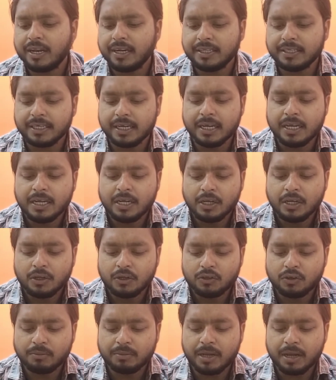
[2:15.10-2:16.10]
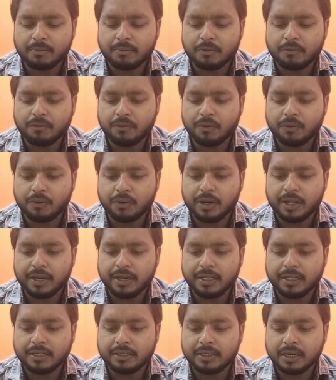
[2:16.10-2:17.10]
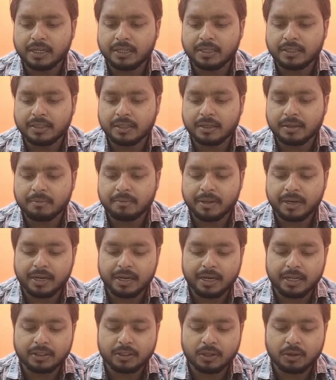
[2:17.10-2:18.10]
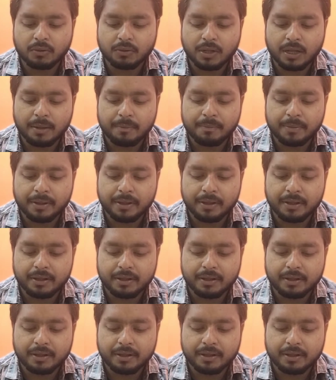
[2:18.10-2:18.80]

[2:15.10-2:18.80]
लीजिए जो भी आपको फ़ोटो लेनी है चलिए जैसे कि मैं ले लेता हूँ यहाँ पे